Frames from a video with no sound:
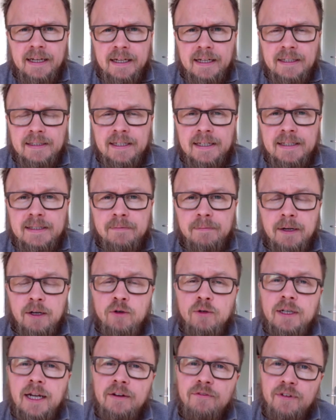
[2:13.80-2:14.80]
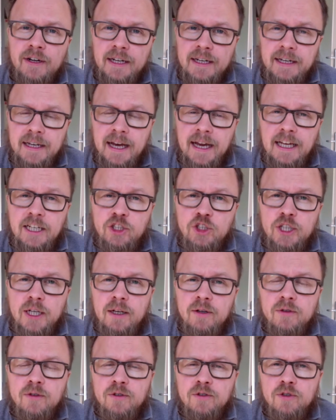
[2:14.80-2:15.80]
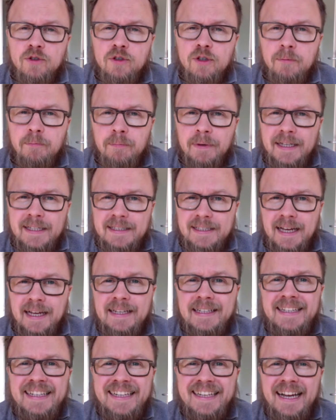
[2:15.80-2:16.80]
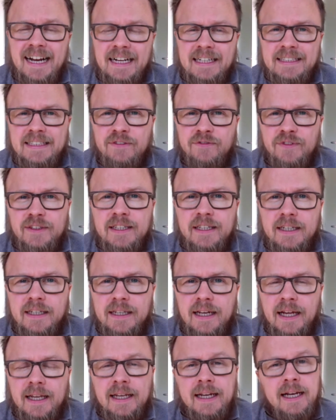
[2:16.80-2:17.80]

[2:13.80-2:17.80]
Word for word: Das heißt, man guckt einfach in den Einstellungen und guckt, ob man das da deaktivieren kann.